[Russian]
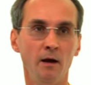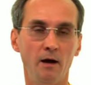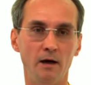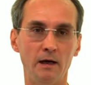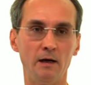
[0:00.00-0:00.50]

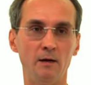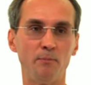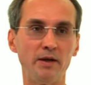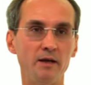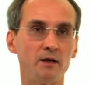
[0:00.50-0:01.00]
А,
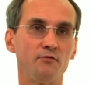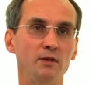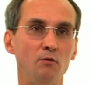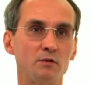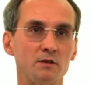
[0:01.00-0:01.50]
приехав
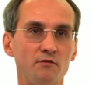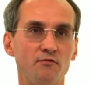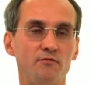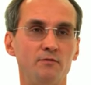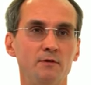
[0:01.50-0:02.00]
на
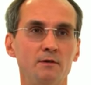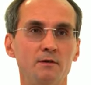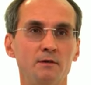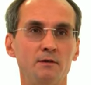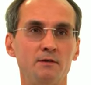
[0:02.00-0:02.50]
остров,
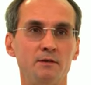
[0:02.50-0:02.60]
э,